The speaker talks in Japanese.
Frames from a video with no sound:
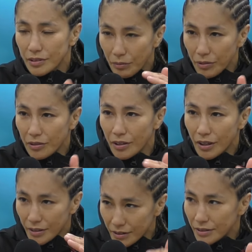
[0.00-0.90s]
うレベル
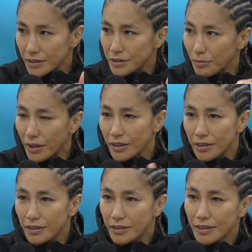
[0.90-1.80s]
が1枚
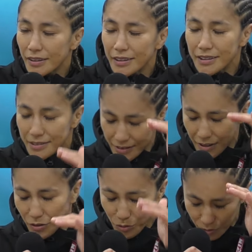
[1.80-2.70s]

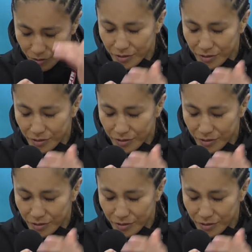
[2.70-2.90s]
あの